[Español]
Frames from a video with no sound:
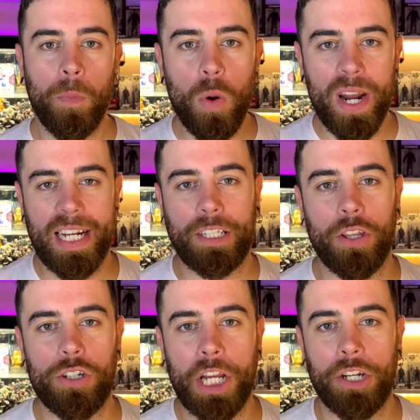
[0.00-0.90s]
Muy buenas a
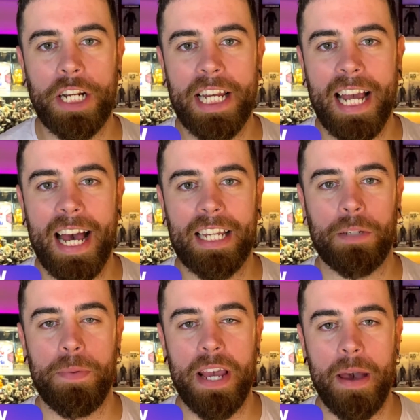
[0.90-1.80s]
todos chicos y
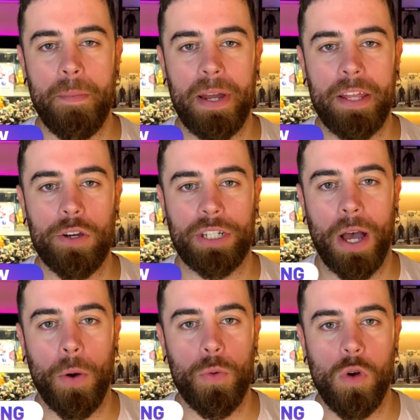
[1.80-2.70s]
chicas, bienvenidos
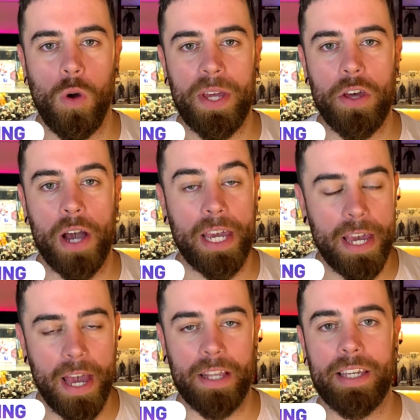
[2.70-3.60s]
a un nuevo vídeo
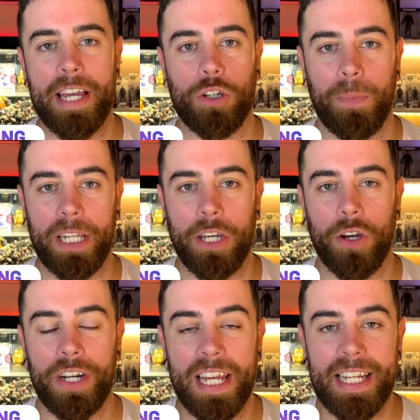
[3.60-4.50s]
aquí en Jay's
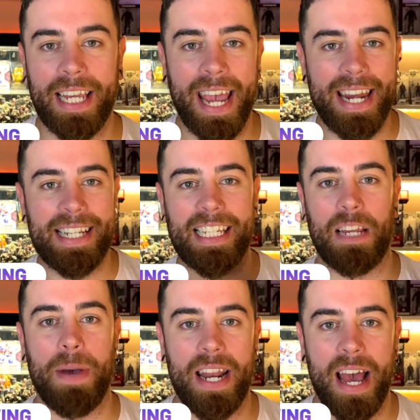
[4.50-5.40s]
Opinion y es que en esta
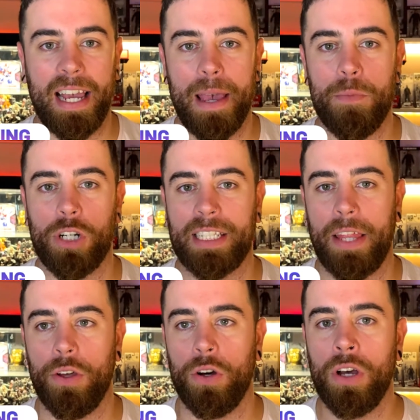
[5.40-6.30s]
semana que hemos
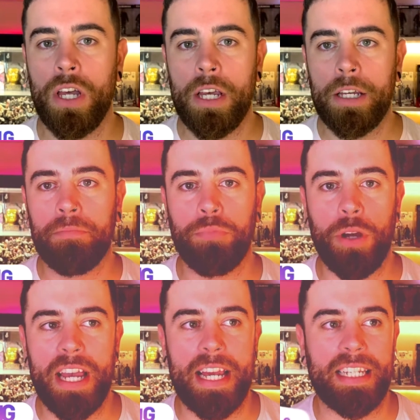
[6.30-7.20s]
estado
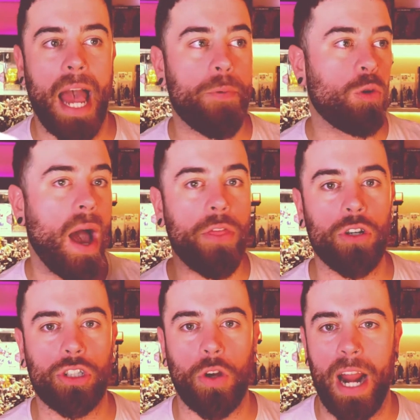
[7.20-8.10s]
pues
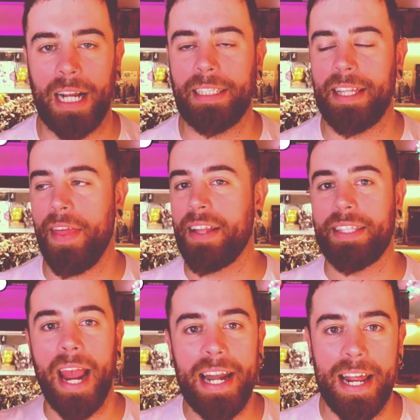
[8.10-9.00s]
abrumados con la cantidad de
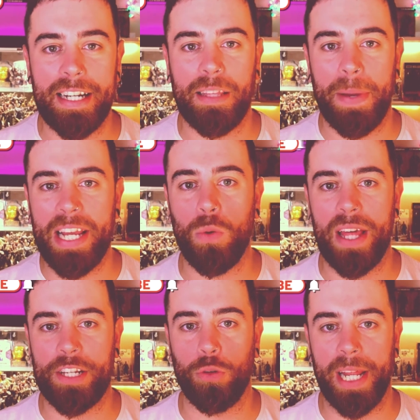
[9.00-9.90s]
trailers de
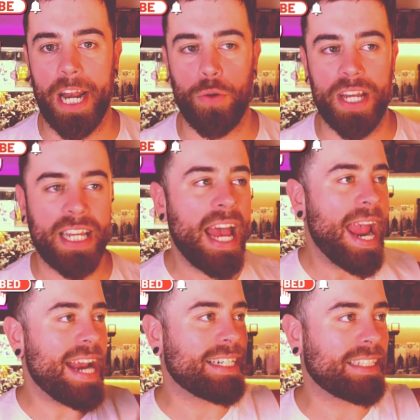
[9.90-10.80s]
películas de superhéroes,
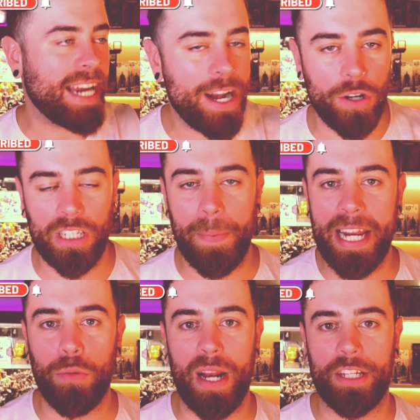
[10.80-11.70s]
estrenos de
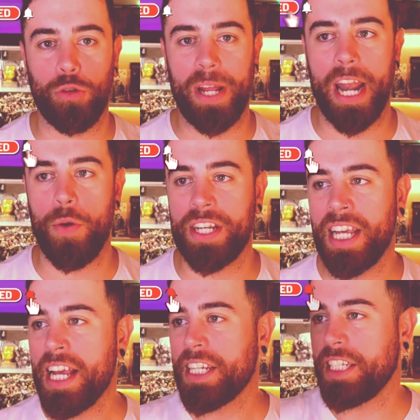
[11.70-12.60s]
películas de
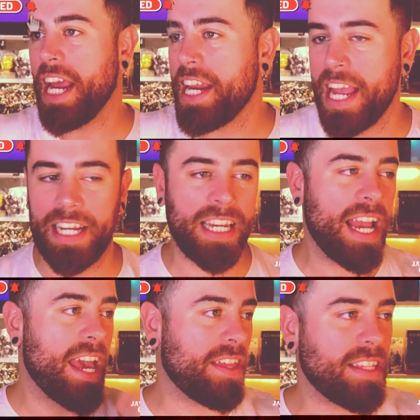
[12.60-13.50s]
superhéroes,
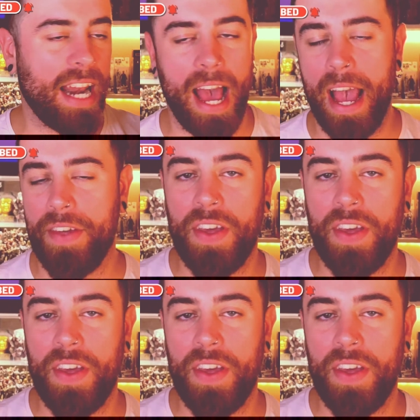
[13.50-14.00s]
series, etcétera,